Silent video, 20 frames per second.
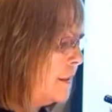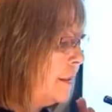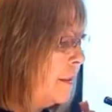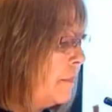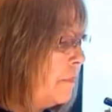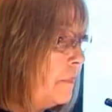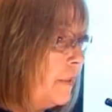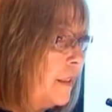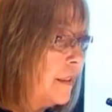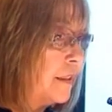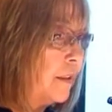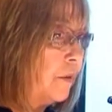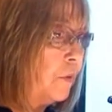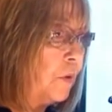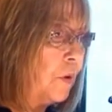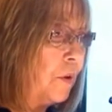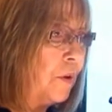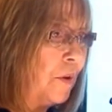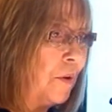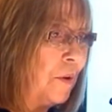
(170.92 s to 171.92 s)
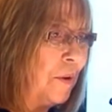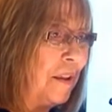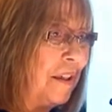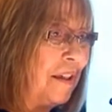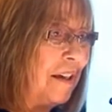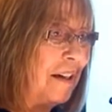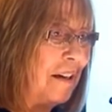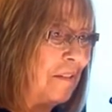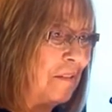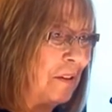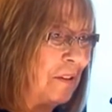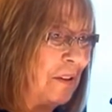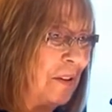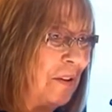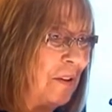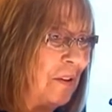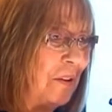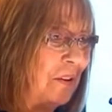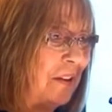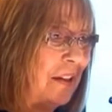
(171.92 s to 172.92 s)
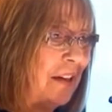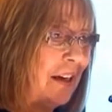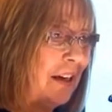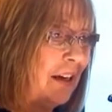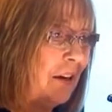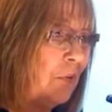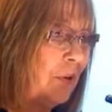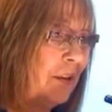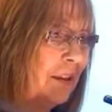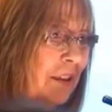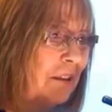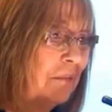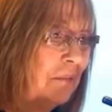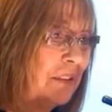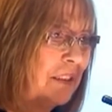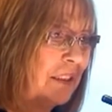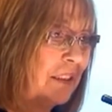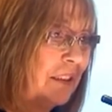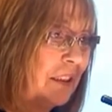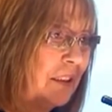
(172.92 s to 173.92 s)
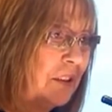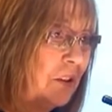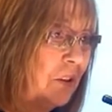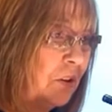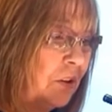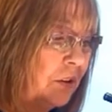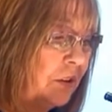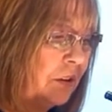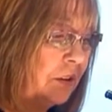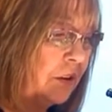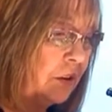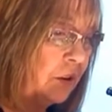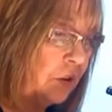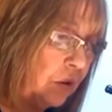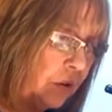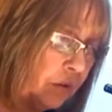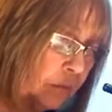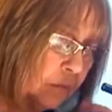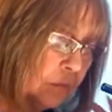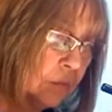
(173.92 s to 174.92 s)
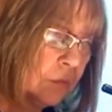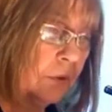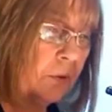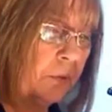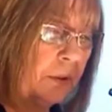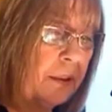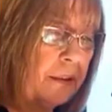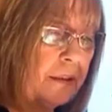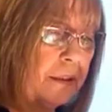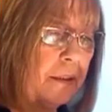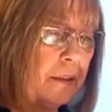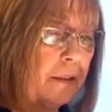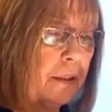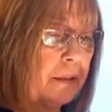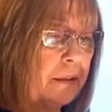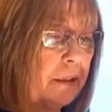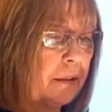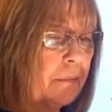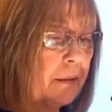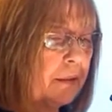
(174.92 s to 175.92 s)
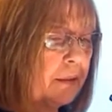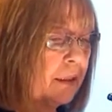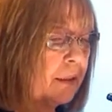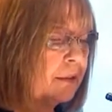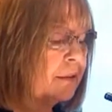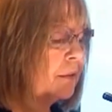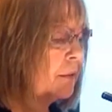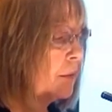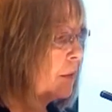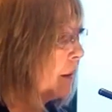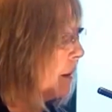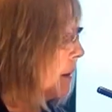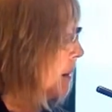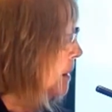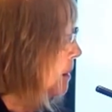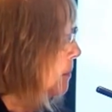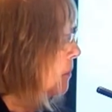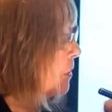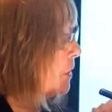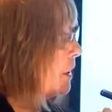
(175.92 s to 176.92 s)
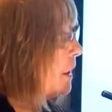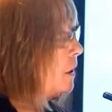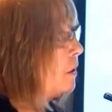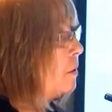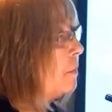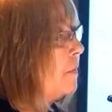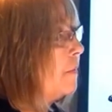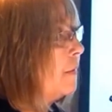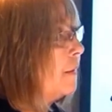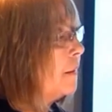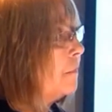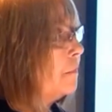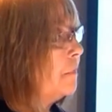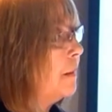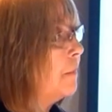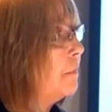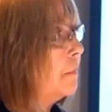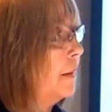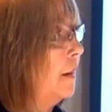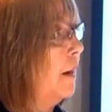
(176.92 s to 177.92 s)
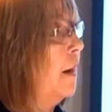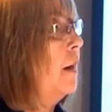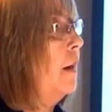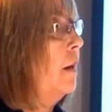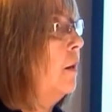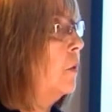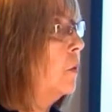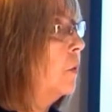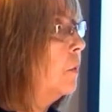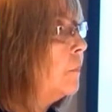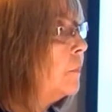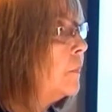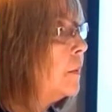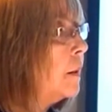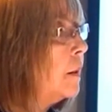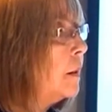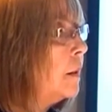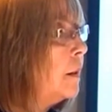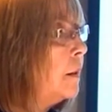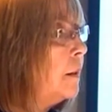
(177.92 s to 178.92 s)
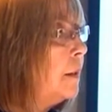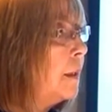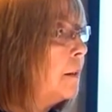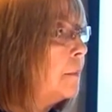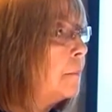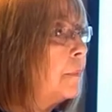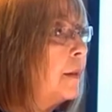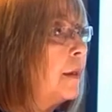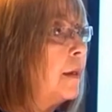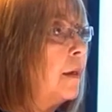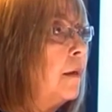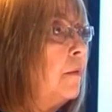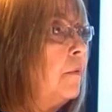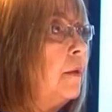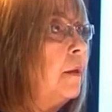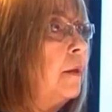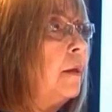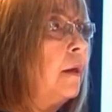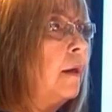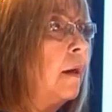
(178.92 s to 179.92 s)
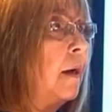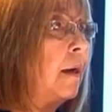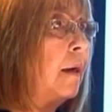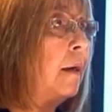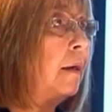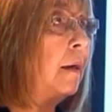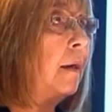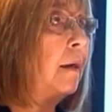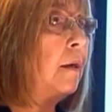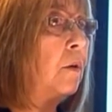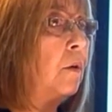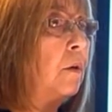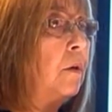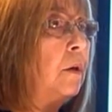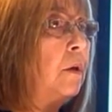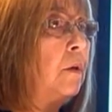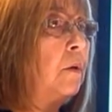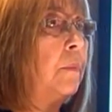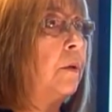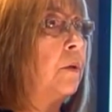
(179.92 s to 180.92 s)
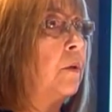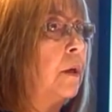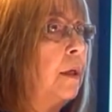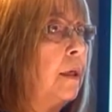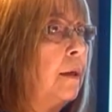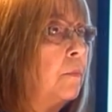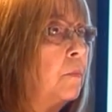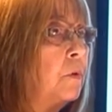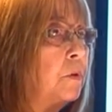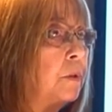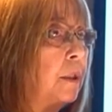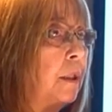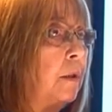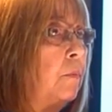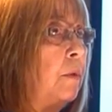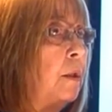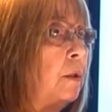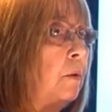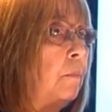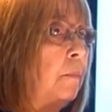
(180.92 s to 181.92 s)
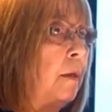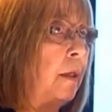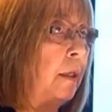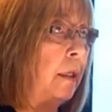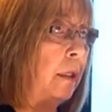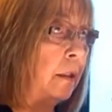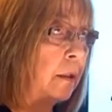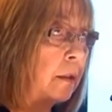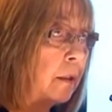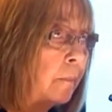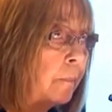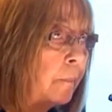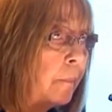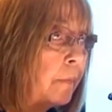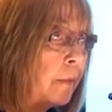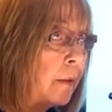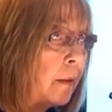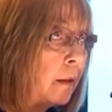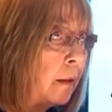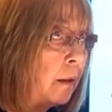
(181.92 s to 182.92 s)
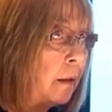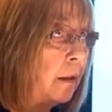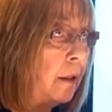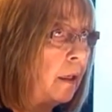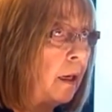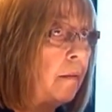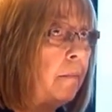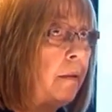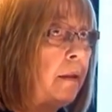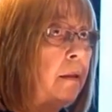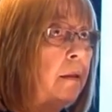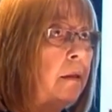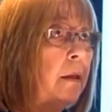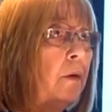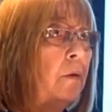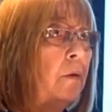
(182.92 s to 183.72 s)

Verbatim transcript: empieza en cronología de la biotecnología en cualquier presentación. Yo no quise estarme atrás porque esto me va a dar pie para algo y es para reivindicar el rol de los microorganismos en nuestro planeta. Generalmente los